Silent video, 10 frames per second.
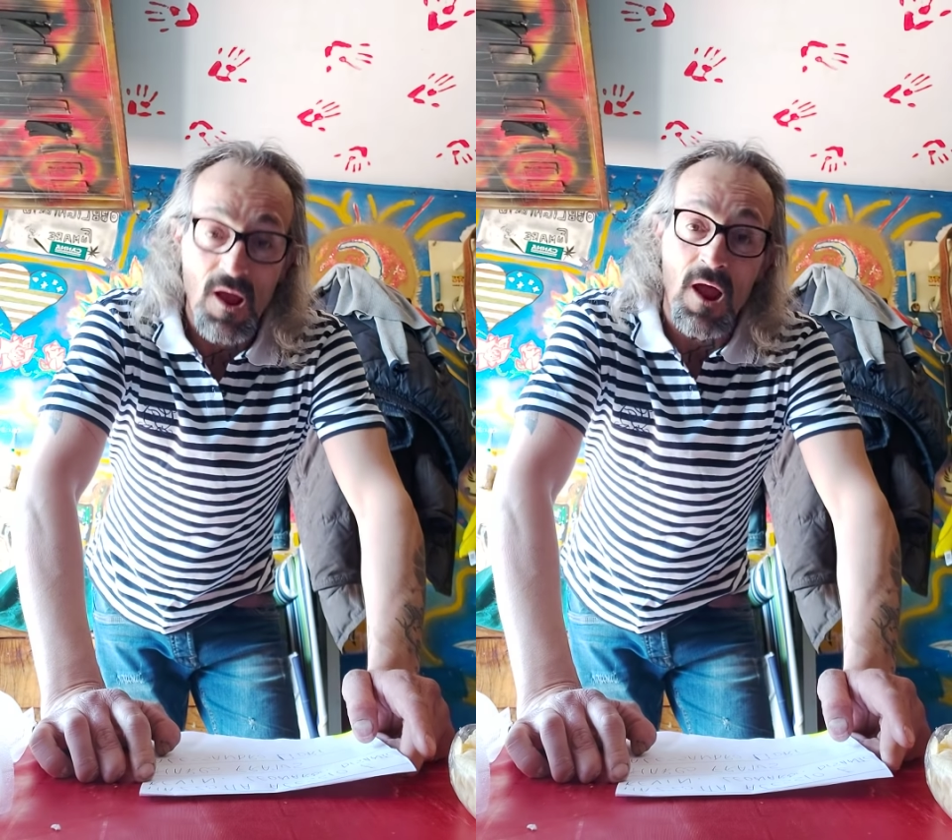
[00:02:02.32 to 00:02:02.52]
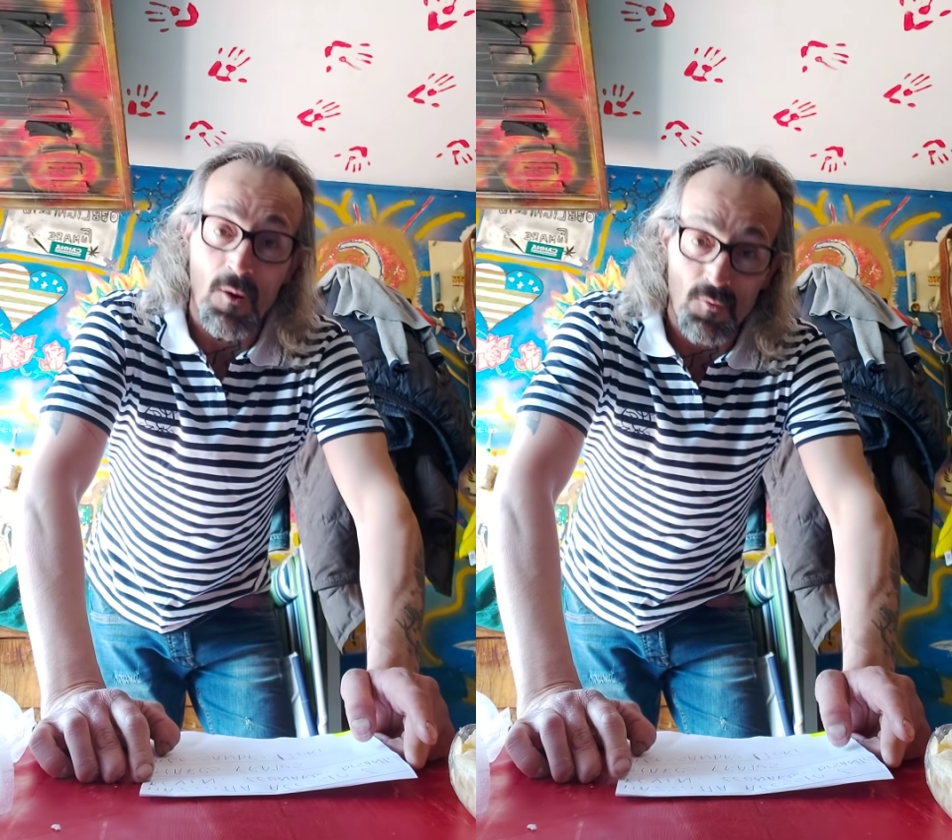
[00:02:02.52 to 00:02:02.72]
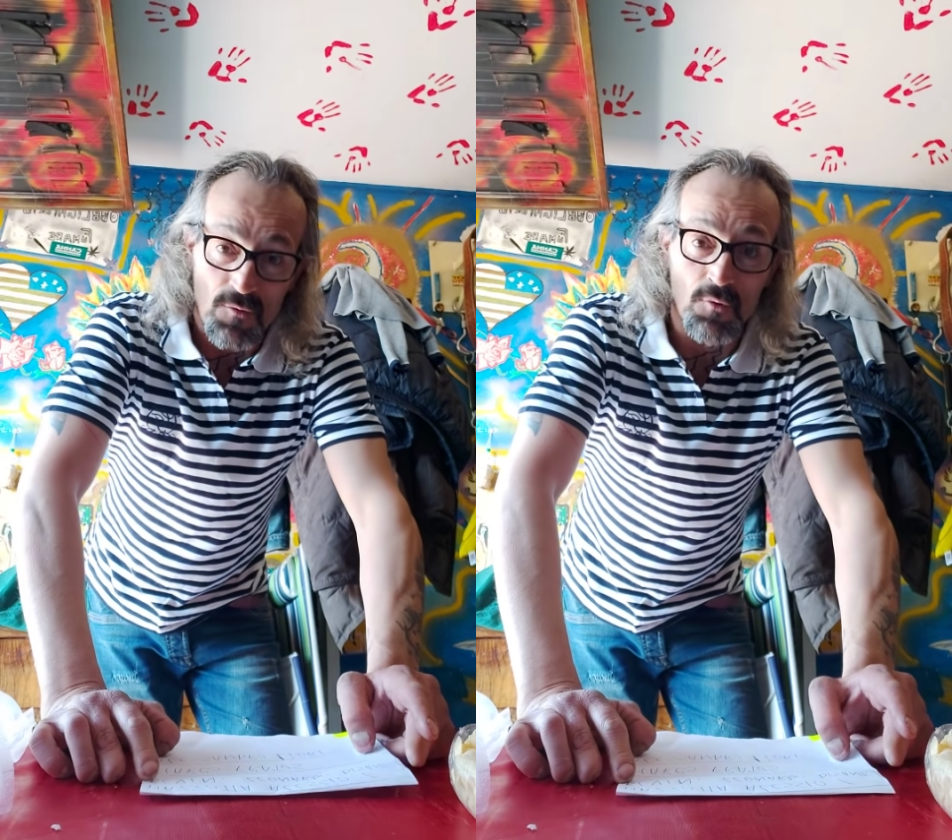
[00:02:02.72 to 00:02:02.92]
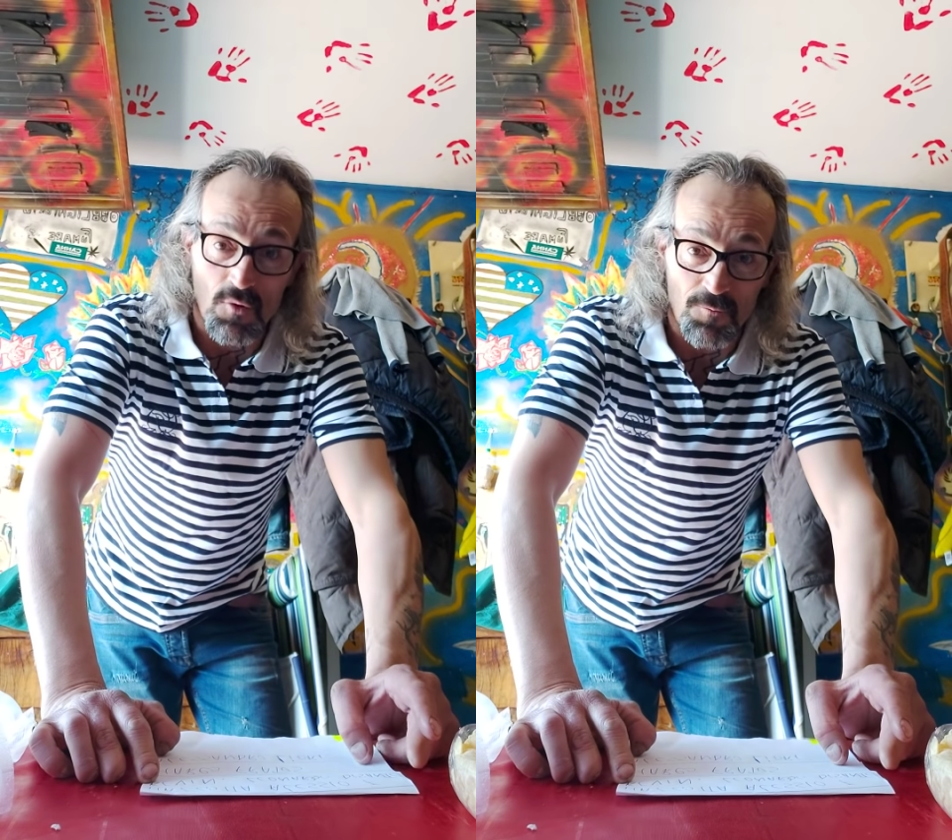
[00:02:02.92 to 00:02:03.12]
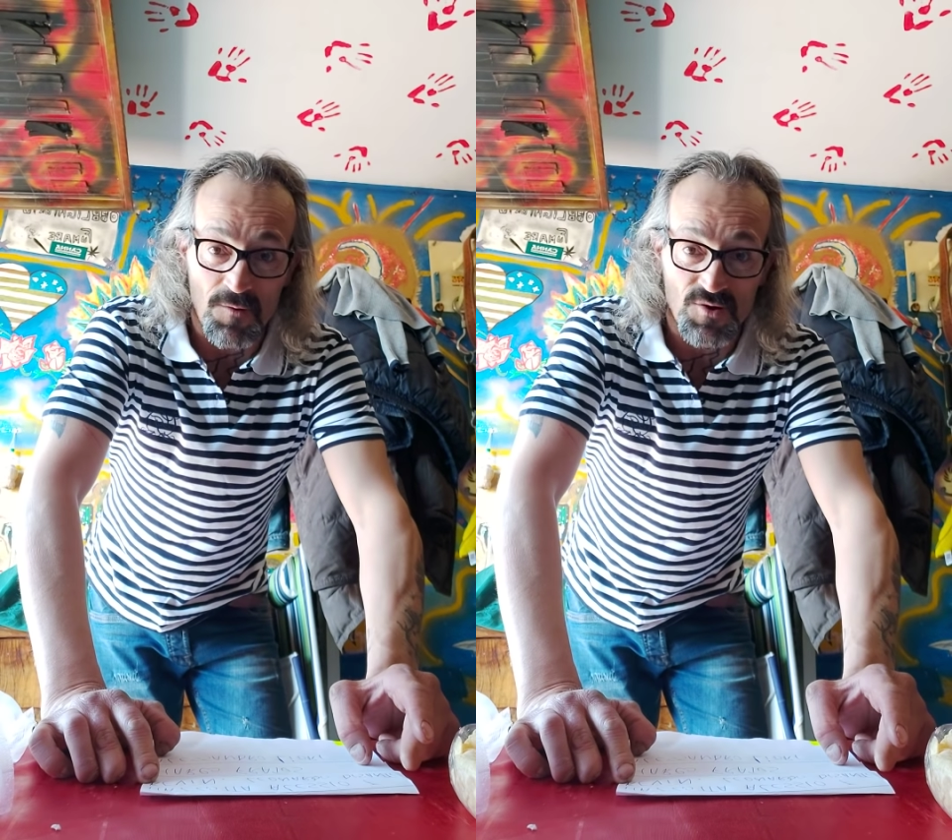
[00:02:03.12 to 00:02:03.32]
E un
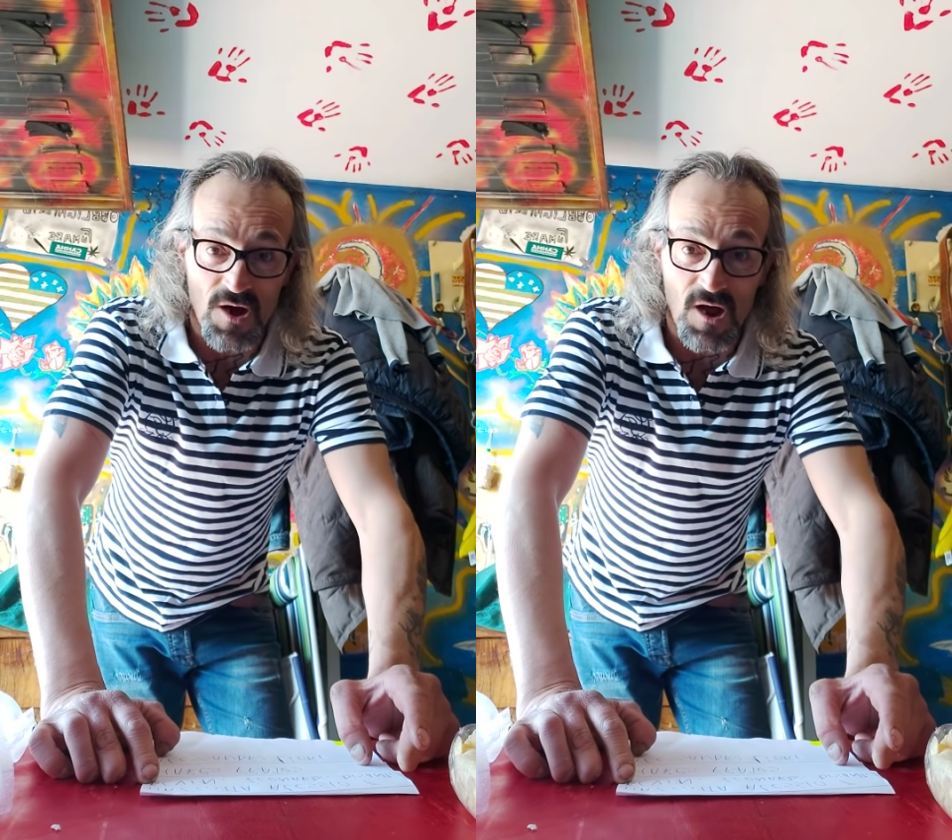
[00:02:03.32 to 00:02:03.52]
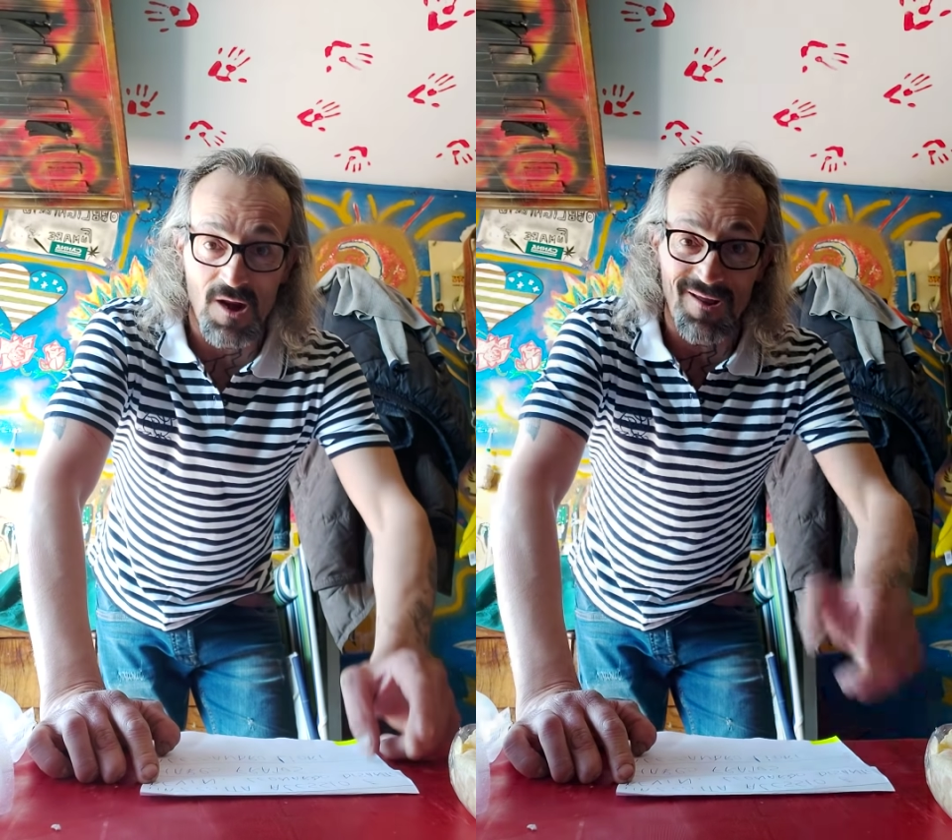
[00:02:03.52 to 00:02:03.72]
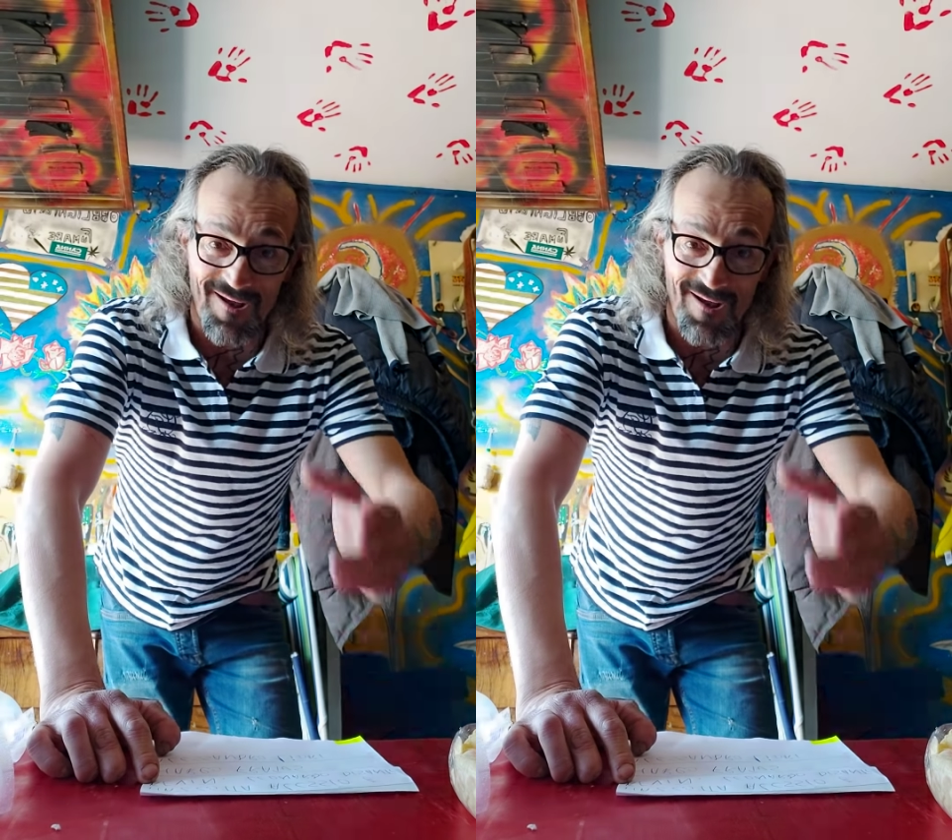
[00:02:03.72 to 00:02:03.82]
saluto speciale